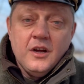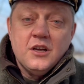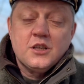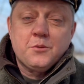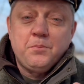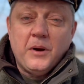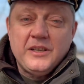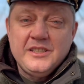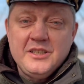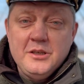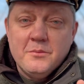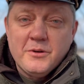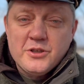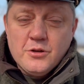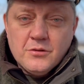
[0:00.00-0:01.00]

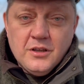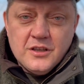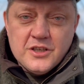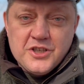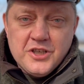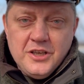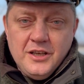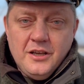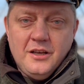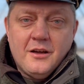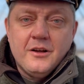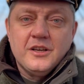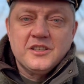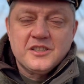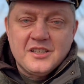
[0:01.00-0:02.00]
Спасибо, что
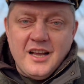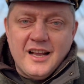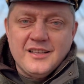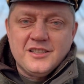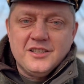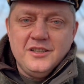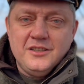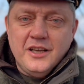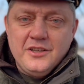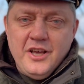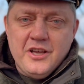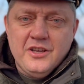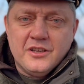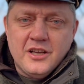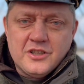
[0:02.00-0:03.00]
наложили санкции на,
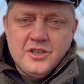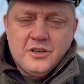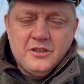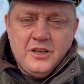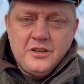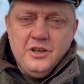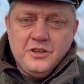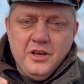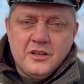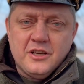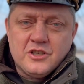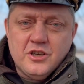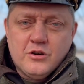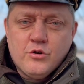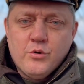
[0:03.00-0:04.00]
дети наших, на детей
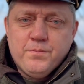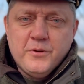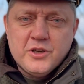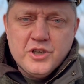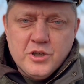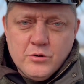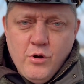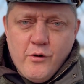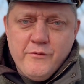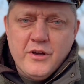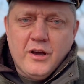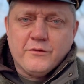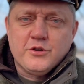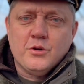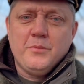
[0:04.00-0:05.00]
наших крупных
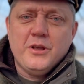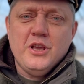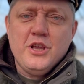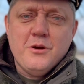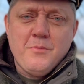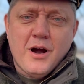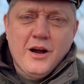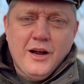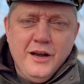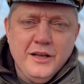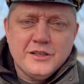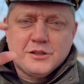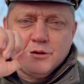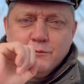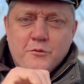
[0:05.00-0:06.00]
чиновников, чтобы они не
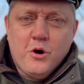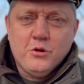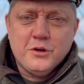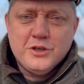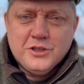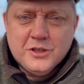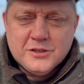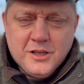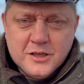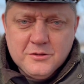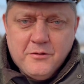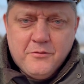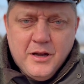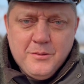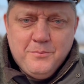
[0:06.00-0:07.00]
могли, сволочи,
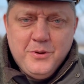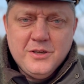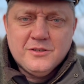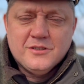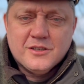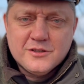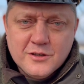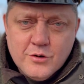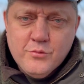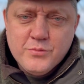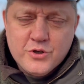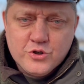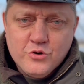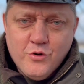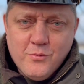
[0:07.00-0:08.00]
развивать бизнес за
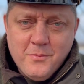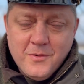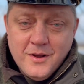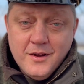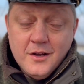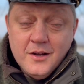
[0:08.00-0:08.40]
рубежом.